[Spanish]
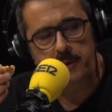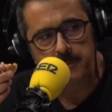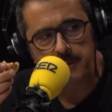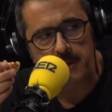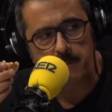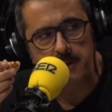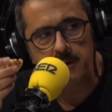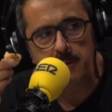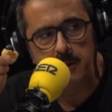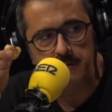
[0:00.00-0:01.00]
precipitarme
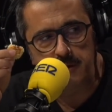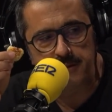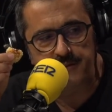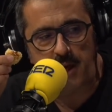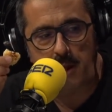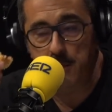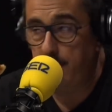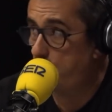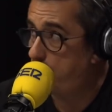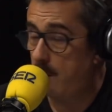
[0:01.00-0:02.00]
ni, ser
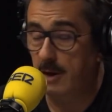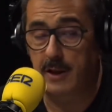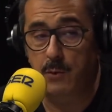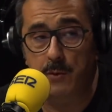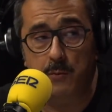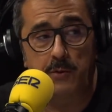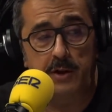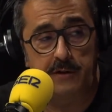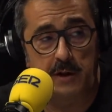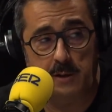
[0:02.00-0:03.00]
desagradecido porque la traigo
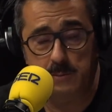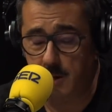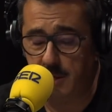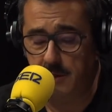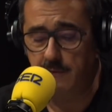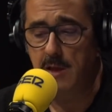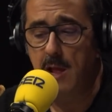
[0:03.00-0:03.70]
una chica, gracias.